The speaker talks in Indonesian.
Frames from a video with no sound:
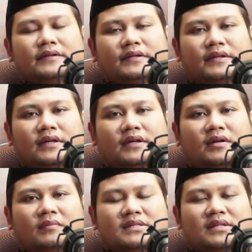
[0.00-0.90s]
ya
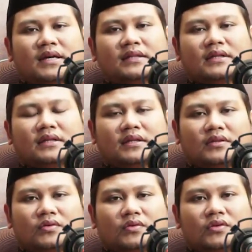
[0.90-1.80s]
kemaslahatan
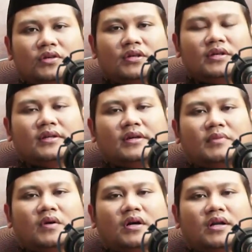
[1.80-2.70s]
itu yang
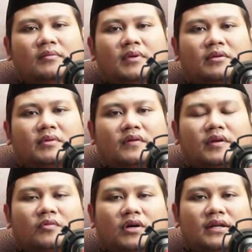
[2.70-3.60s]
melakukan amar ma'ruf
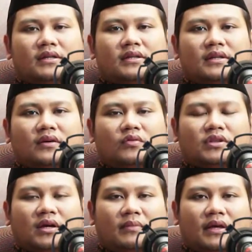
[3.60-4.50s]
nahi yang
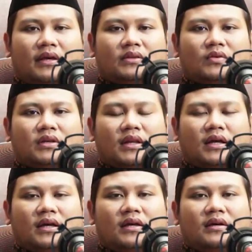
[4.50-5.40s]
utamanya itu
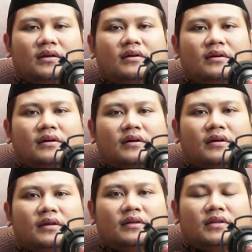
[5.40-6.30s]
adalah uh,
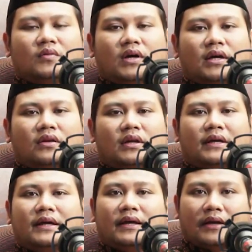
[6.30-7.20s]
diwakili oleh
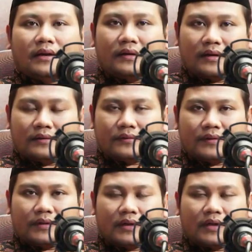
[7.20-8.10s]
negara
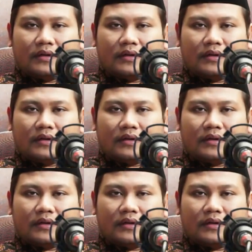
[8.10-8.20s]
ya